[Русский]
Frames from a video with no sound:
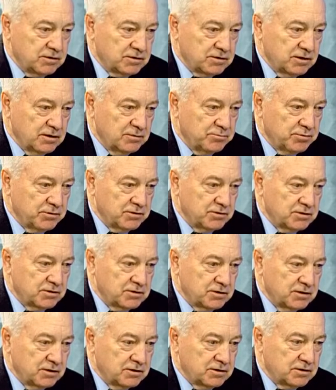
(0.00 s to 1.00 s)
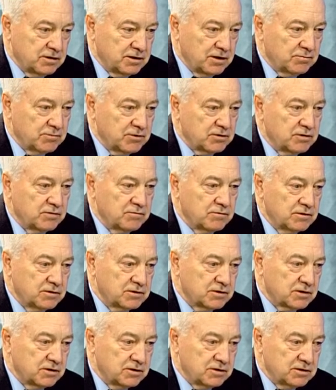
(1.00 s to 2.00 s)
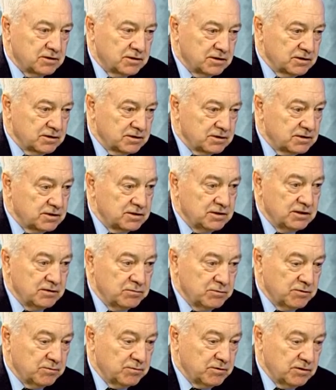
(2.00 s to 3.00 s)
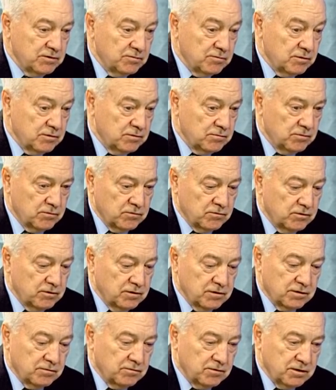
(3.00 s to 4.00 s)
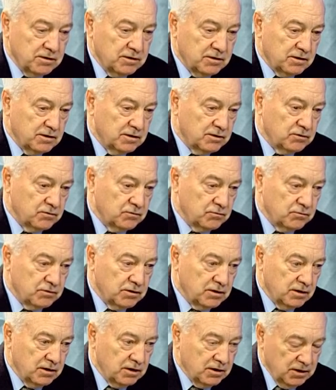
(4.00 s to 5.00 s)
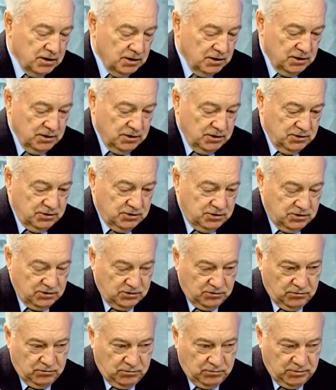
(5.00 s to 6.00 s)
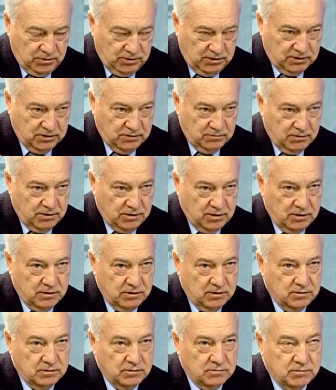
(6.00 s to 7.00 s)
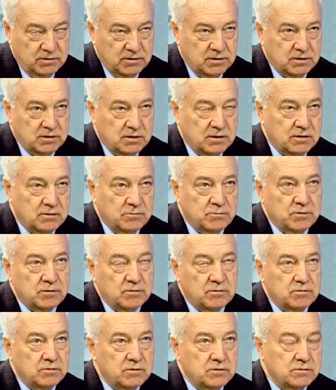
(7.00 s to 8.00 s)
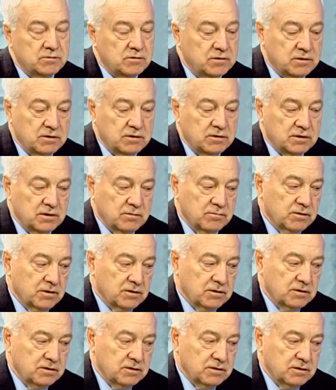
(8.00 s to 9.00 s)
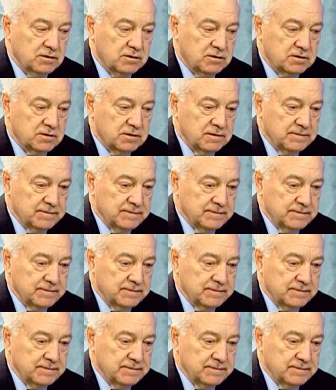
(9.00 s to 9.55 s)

числа приезжает к нам эта воинская часть. С семьями эвакуировали их оттуда, с Чернобыля 2, 10-километровой зоне они там находились.